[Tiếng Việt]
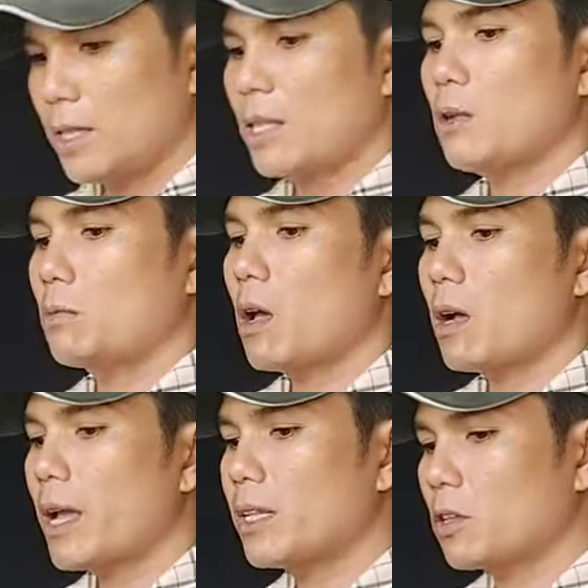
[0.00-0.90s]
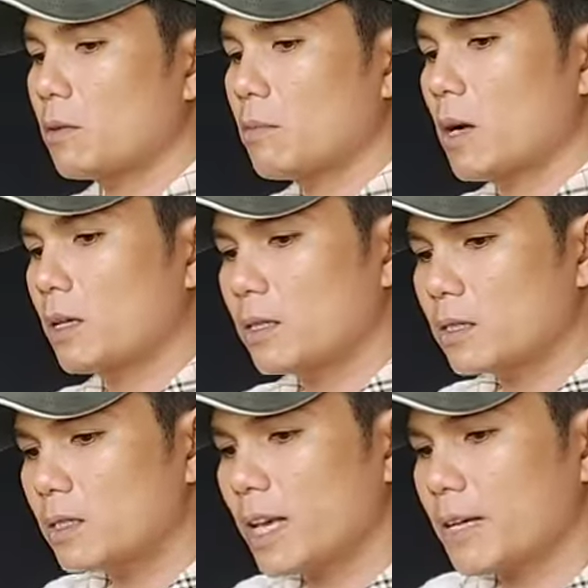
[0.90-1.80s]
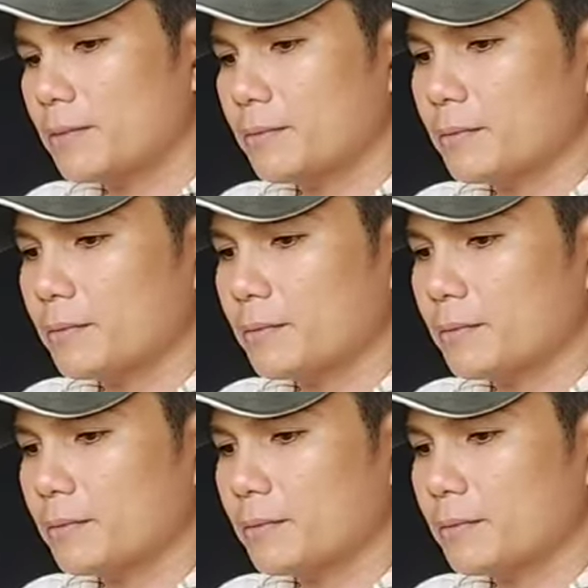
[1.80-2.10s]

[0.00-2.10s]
thanh tùng đo cái hành trăng bờ nó trước nha